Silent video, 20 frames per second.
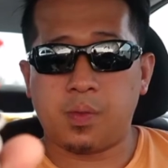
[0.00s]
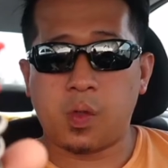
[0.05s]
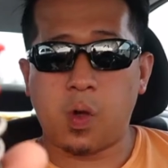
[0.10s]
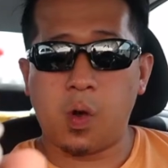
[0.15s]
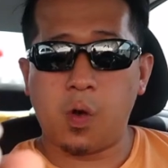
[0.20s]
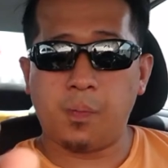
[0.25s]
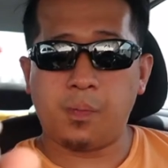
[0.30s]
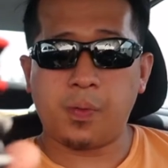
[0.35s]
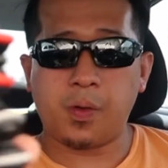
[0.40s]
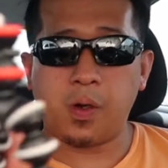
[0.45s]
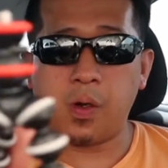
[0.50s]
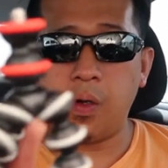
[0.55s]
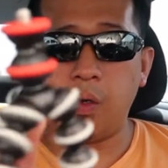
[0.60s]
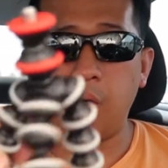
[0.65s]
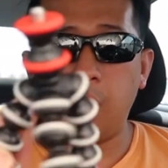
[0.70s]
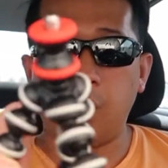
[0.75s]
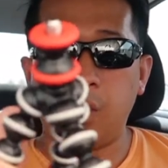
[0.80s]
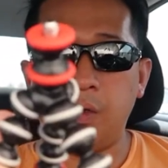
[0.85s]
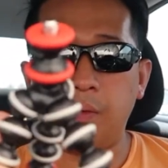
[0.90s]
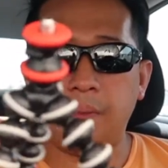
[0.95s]

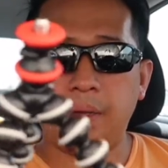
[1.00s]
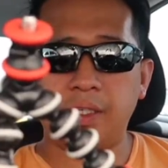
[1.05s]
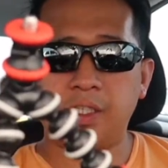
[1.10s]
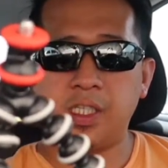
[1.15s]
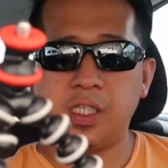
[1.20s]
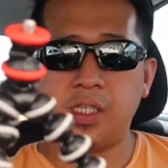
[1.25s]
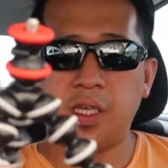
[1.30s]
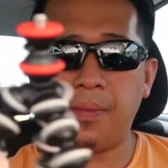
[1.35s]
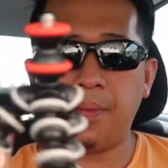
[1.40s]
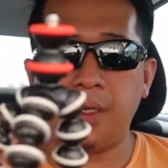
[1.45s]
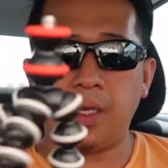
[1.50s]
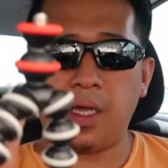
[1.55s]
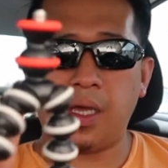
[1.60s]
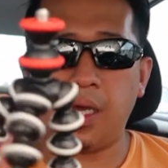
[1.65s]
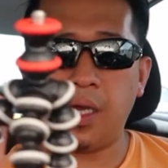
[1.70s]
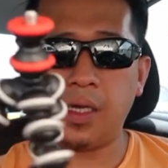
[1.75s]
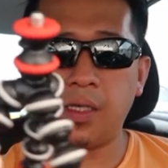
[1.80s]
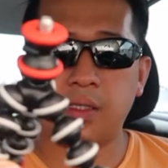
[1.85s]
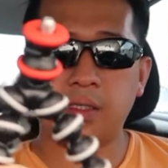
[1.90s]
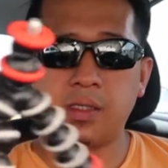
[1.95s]
GoPro or my
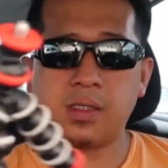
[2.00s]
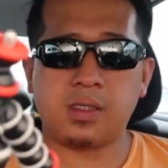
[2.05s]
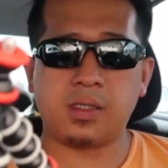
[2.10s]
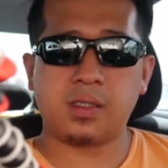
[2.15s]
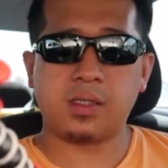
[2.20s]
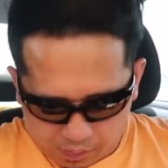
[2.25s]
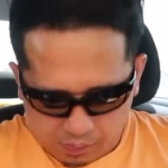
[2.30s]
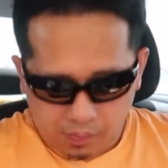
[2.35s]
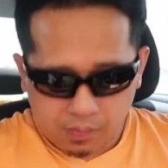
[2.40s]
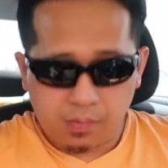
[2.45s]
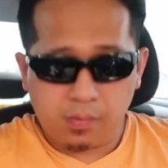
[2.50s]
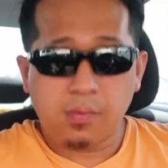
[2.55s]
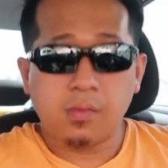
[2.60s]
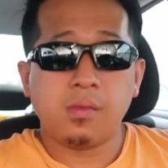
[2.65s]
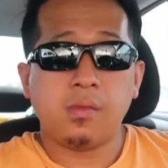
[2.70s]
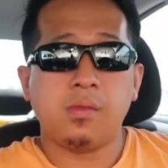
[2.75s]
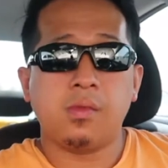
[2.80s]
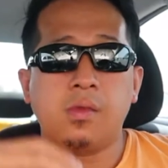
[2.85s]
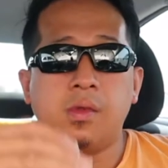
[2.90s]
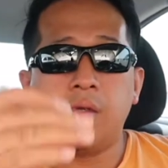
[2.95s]
G7X.
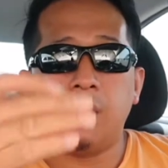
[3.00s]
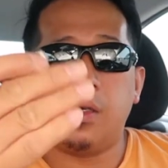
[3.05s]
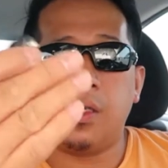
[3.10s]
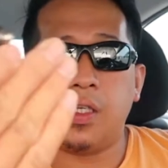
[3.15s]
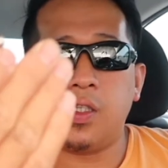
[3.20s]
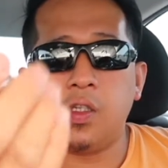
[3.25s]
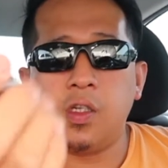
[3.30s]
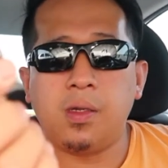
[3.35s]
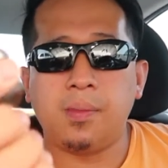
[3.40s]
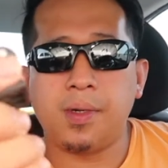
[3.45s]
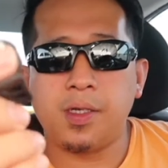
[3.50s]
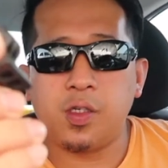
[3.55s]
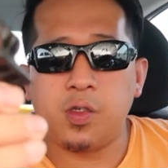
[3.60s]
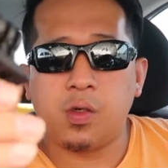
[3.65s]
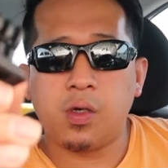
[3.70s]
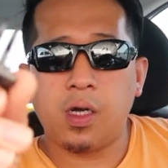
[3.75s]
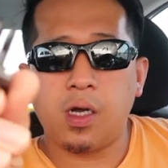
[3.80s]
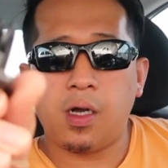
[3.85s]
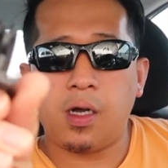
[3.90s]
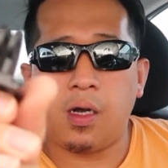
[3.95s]
Ito naman
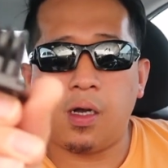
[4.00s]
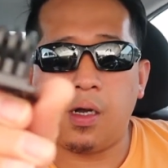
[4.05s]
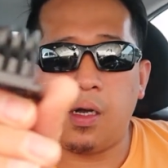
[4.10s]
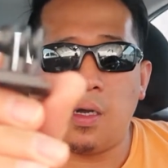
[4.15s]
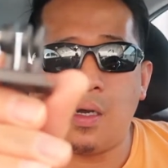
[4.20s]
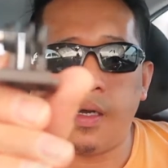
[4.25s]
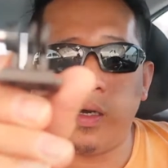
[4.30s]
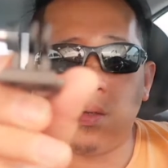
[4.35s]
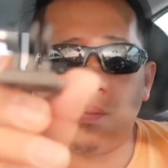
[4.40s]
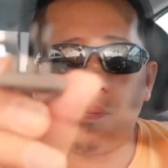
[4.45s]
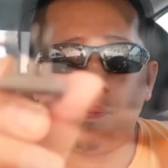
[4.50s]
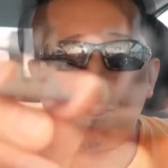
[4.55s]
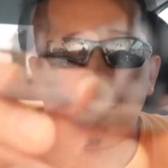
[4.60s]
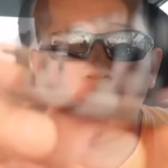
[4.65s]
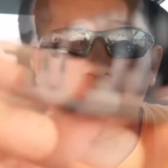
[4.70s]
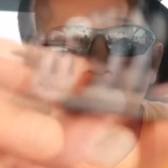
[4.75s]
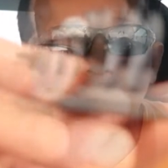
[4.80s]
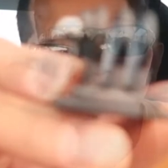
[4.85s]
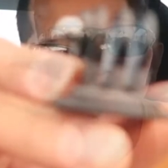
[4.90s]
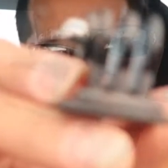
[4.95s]
yung uh,
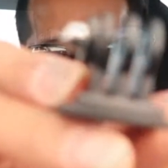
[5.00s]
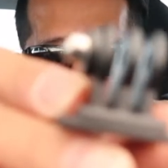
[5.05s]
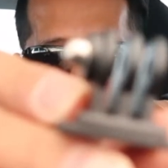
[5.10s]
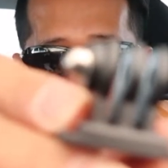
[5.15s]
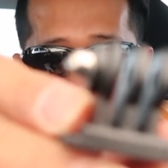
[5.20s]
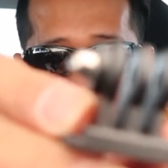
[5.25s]
for uh,